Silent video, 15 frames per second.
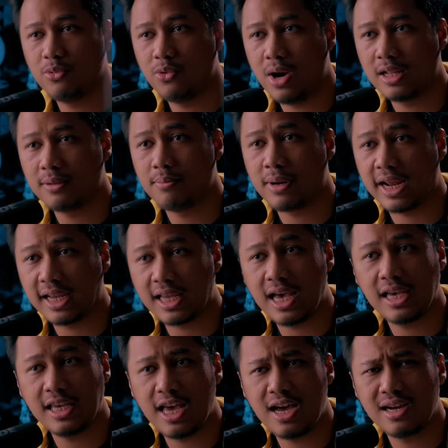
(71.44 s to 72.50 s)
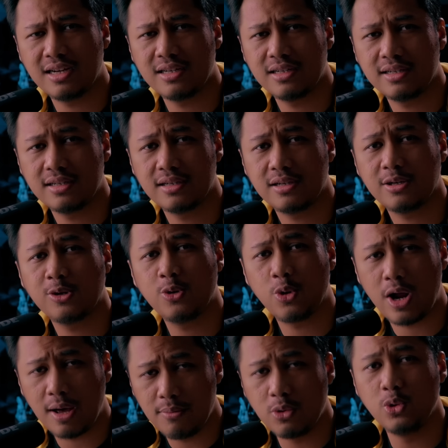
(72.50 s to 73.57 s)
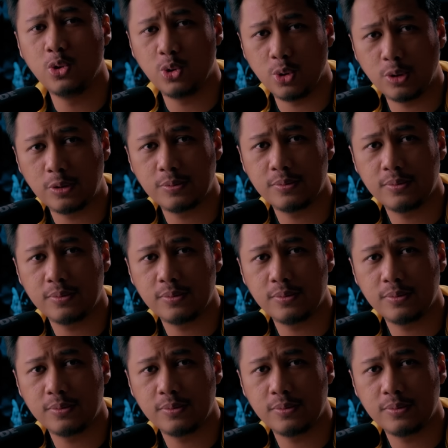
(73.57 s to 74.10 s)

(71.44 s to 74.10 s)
buat mereka yang kurang beruntung.